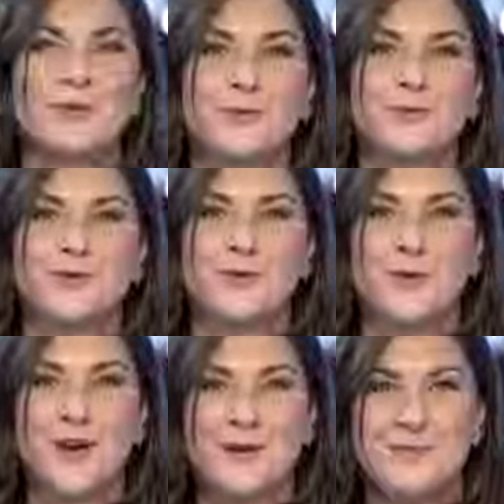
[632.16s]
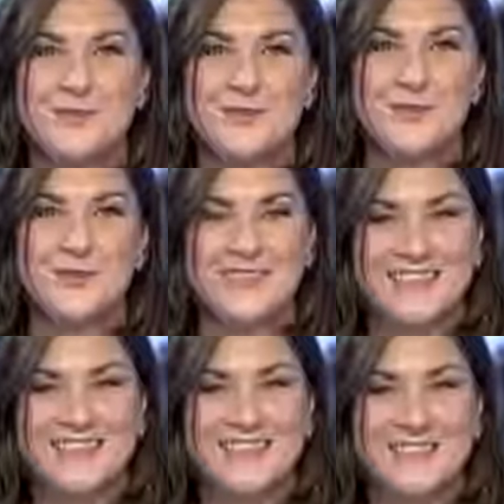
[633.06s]
bonne suite de programme sur France
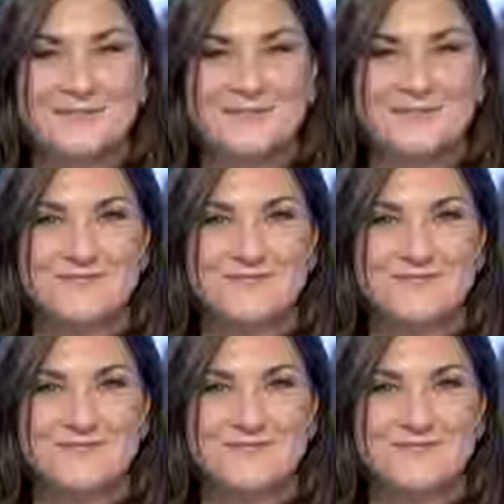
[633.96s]
24.